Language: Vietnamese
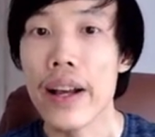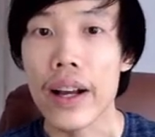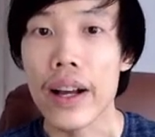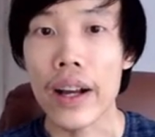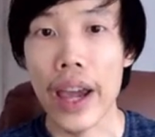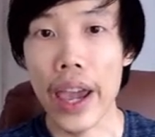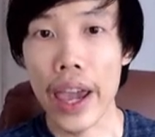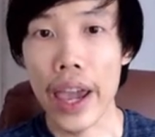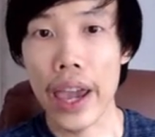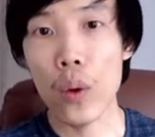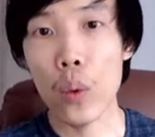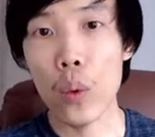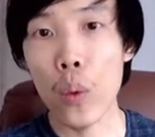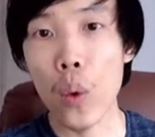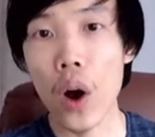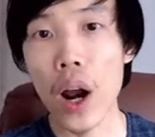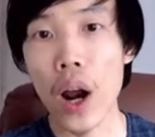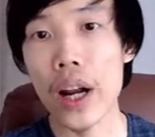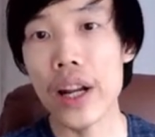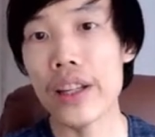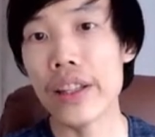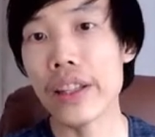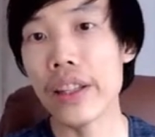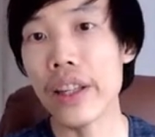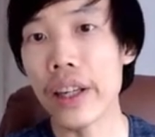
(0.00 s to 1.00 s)
air
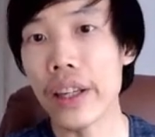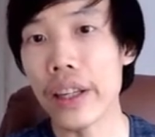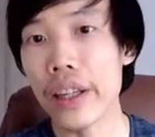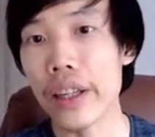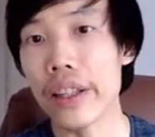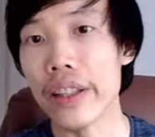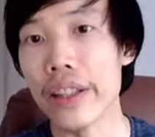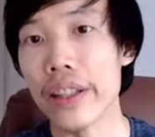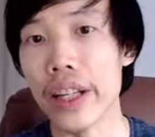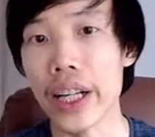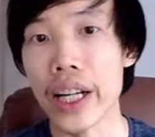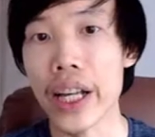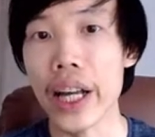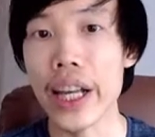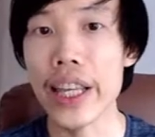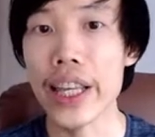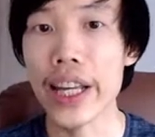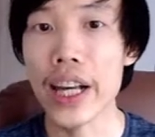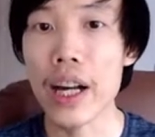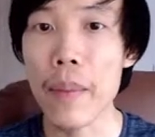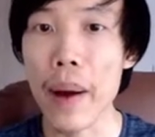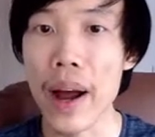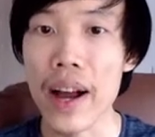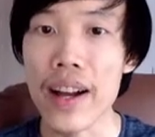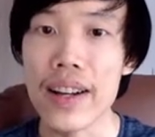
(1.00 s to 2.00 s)
quality những cái gì
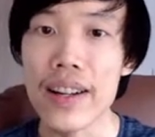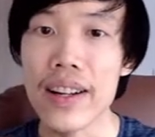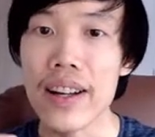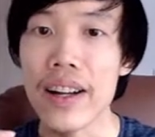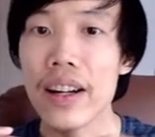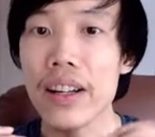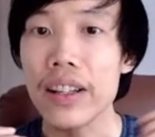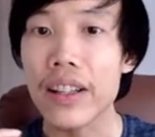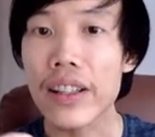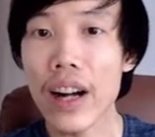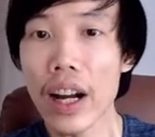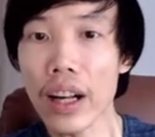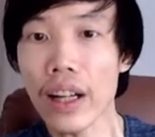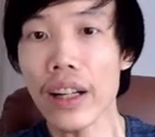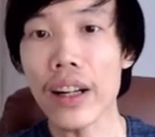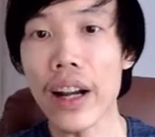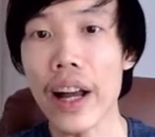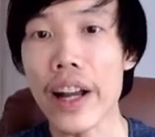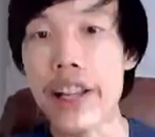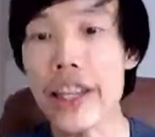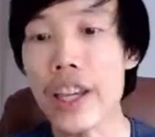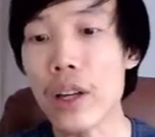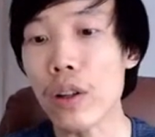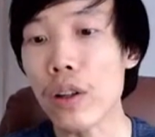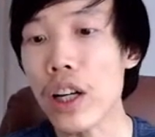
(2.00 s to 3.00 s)
các bạn rất là
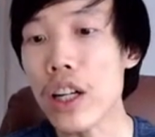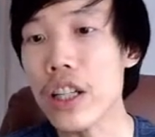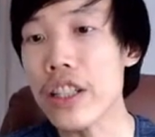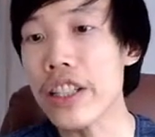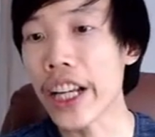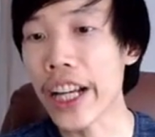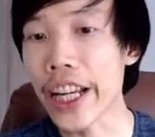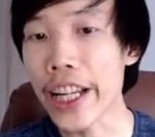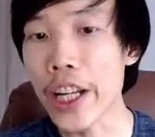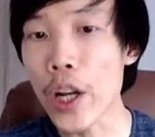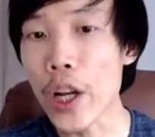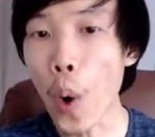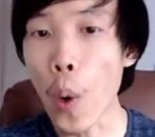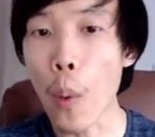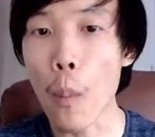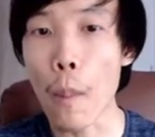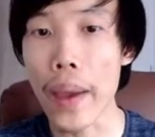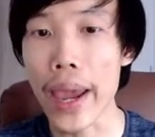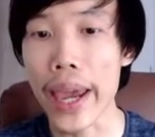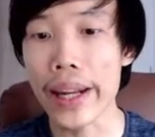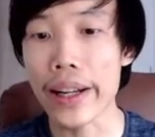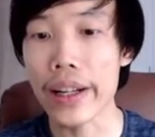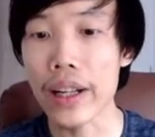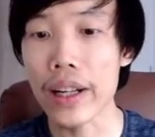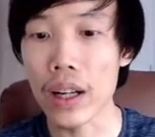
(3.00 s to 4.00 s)
nhiều thứ những cái
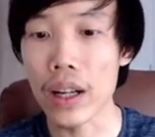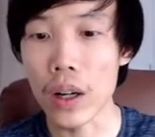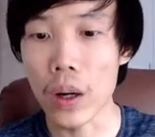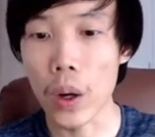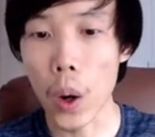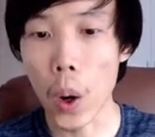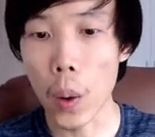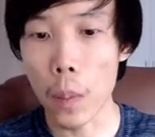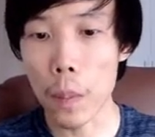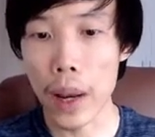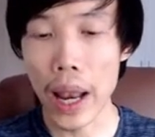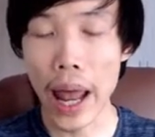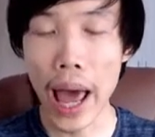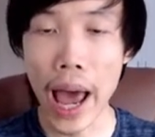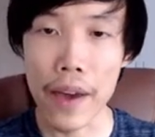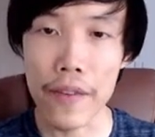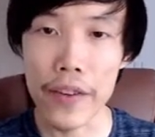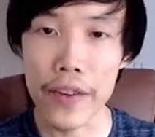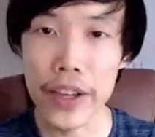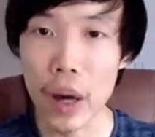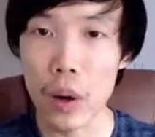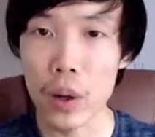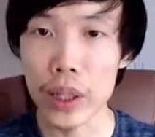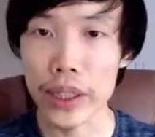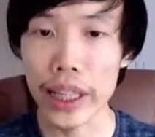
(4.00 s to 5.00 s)
domain gộp lại
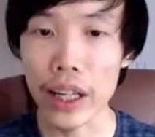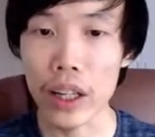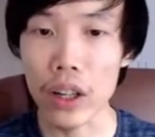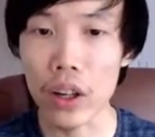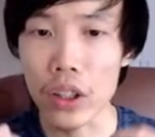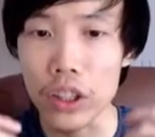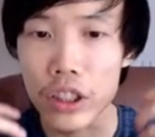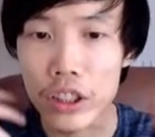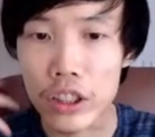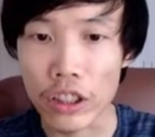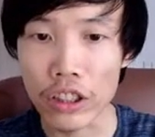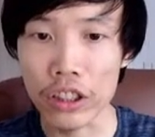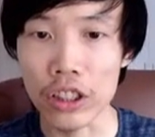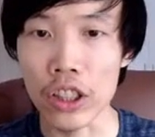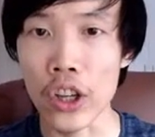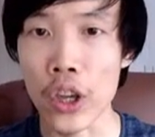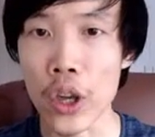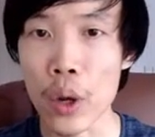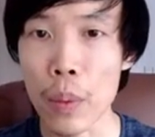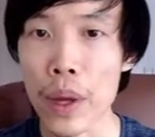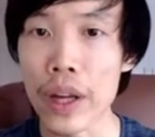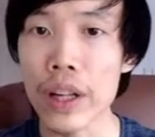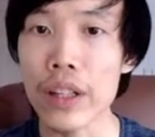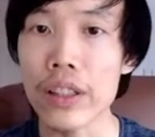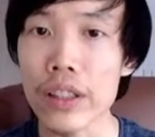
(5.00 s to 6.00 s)
với nhau người ta có sự, sự
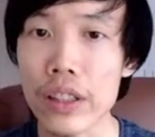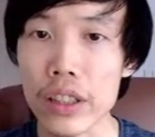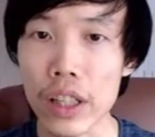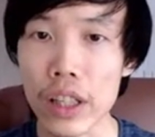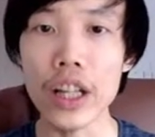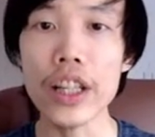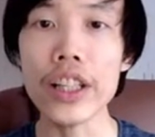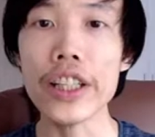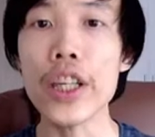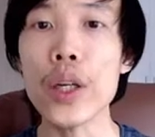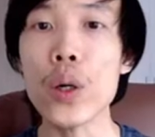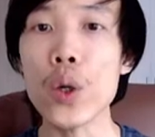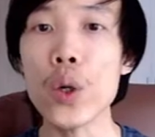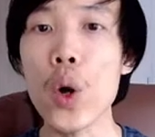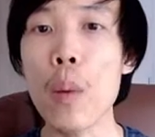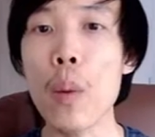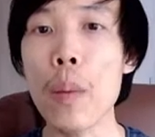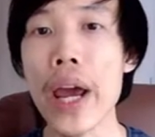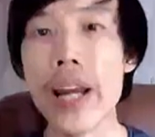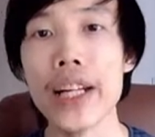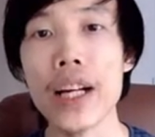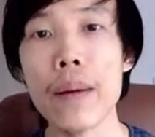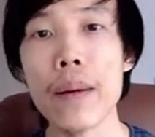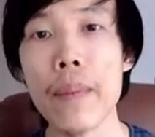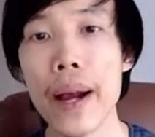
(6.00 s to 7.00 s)
hiểu biết rất nhiều
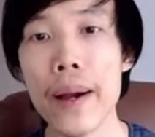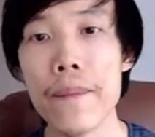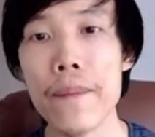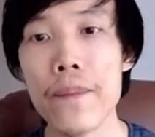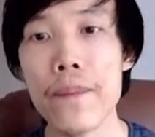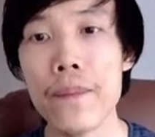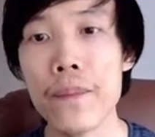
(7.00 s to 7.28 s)
domain các bạn